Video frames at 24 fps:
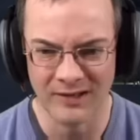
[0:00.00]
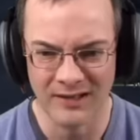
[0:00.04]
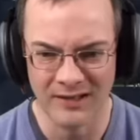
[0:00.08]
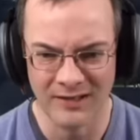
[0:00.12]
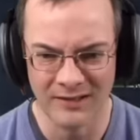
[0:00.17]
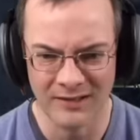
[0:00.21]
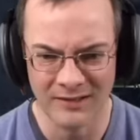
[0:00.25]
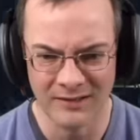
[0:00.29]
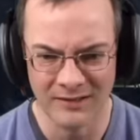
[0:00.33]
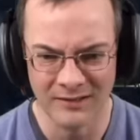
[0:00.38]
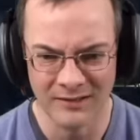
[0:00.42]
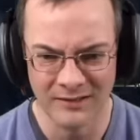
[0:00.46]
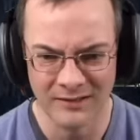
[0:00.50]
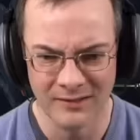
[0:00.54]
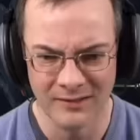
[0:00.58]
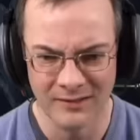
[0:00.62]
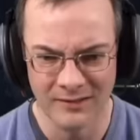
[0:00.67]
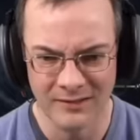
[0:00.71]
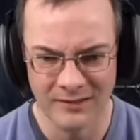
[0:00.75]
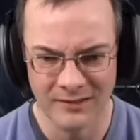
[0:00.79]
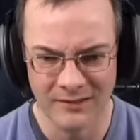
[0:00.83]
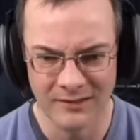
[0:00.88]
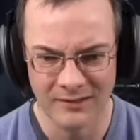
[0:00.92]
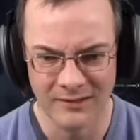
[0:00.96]
hier.
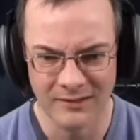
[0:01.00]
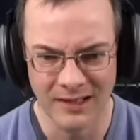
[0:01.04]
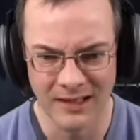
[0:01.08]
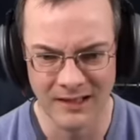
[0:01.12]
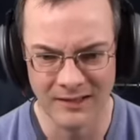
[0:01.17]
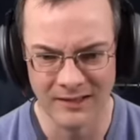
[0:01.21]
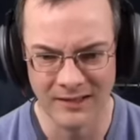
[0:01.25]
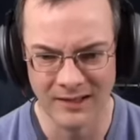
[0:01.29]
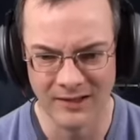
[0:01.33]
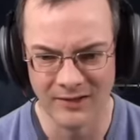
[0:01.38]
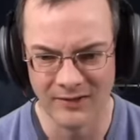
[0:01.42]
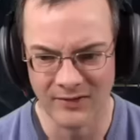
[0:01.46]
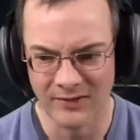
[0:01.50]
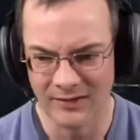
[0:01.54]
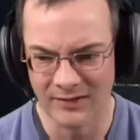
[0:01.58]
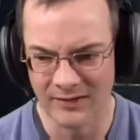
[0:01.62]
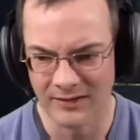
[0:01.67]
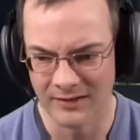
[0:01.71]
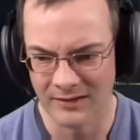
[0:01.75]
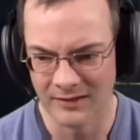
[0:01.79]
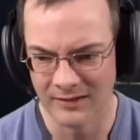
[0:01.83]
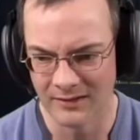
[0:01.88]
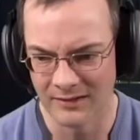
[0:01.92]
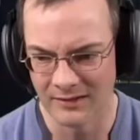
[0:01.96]
Ne, da ist
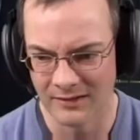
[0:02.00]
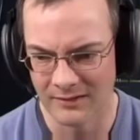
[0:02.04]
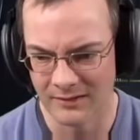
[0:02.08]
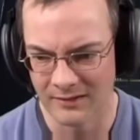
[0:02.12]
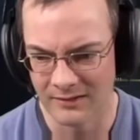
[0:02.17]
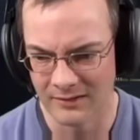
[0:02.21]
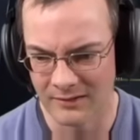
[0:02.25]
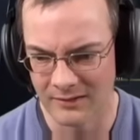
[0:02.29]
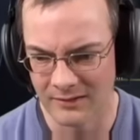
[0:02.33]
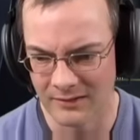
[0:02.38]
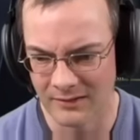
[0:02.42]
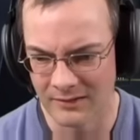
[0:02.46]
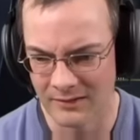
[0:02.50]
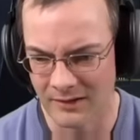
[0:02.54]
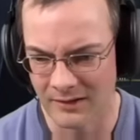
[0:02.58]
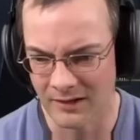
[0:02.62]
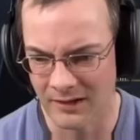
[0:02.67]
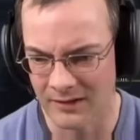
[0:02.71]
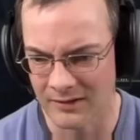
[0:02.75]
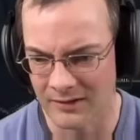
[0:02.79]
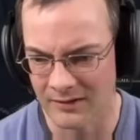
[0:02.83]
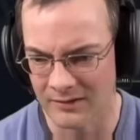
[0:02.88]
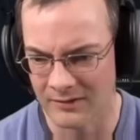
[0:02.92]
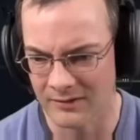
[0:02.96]

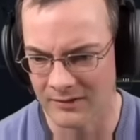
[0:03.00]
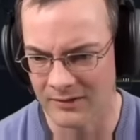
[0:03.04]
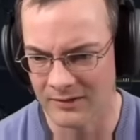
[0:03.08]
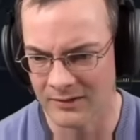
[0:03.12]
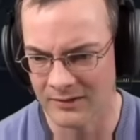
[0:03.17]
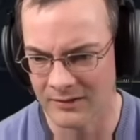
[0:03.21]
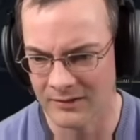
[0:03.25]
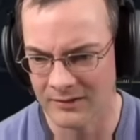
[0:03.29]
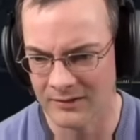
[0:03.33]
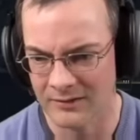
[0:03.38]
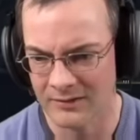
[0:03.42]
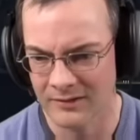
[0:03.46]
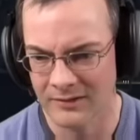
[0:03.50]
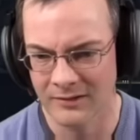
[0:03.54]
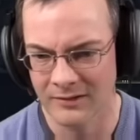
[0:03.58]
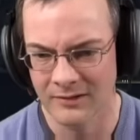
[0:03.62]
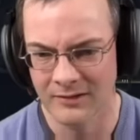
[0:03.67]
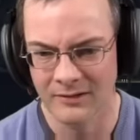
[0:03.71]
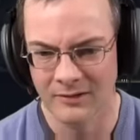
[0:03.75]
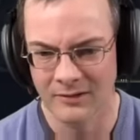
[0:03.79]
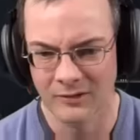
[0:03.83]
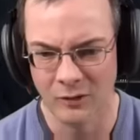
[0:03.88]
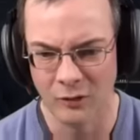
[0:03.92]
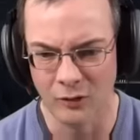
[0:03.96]
keiner, oder?
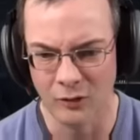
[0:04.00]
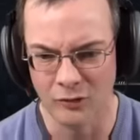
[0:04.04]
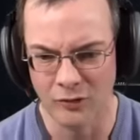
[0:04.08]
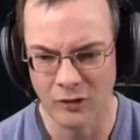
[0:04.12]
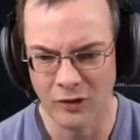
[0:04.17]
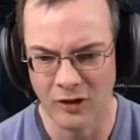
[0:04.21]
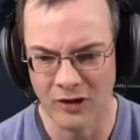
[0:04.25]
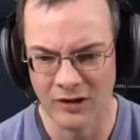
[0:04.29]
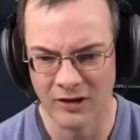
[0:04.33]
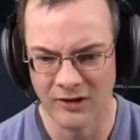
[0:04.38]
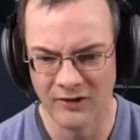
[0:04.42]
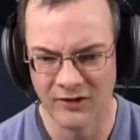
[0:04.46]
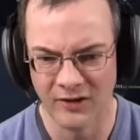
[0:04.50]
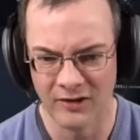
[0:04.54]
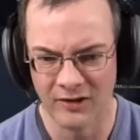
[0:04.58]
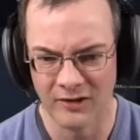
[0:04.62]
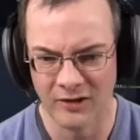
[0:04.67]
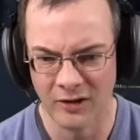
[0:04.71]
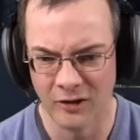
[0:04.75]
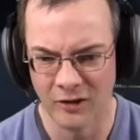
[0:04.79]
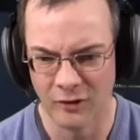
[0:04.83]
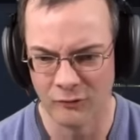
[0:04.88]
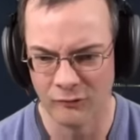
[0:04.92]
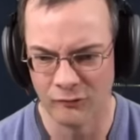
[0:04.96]
Könnte auch einer sein,
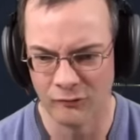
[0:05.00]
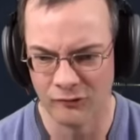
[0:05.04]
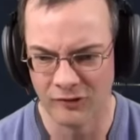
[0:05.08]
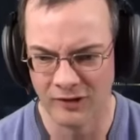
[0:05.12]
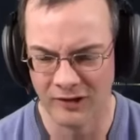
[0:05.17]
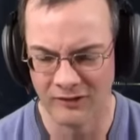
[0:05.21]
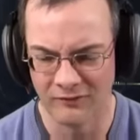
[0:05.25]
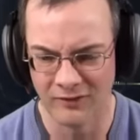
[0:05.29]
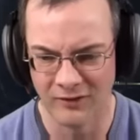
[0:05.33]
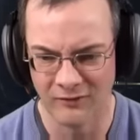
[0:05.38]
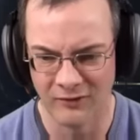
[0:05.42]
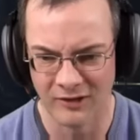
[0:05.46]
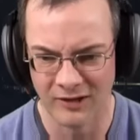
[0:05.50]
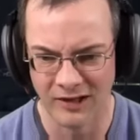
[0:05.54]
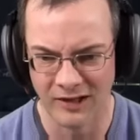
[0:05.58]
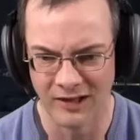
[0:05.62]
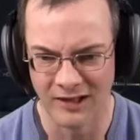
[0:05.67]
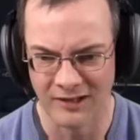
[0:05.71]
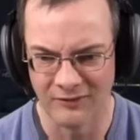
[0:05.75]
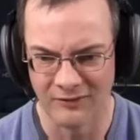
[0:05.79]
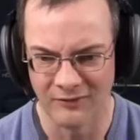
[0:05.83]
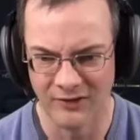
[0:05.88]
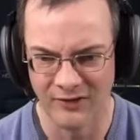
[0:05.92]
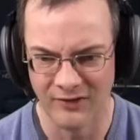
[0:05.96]
der aufsteht, werden wir
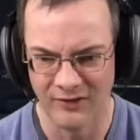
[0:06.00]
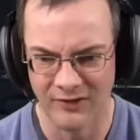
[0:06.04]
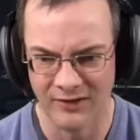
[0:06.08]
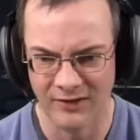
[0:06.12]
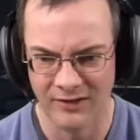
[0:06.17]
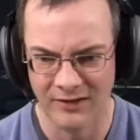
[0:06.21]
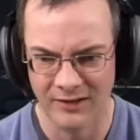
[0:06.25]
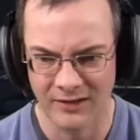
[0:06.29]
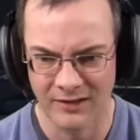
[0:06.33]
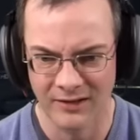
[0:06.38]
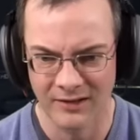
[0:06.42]
gleich wissen.